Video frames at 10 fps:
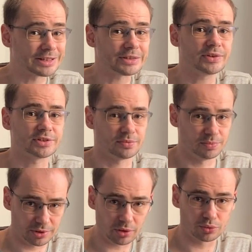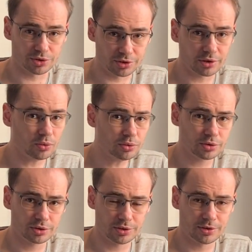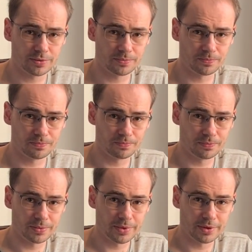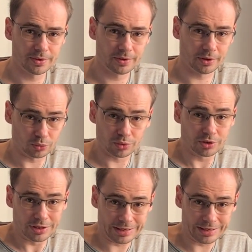соответственно, белорусский народ, который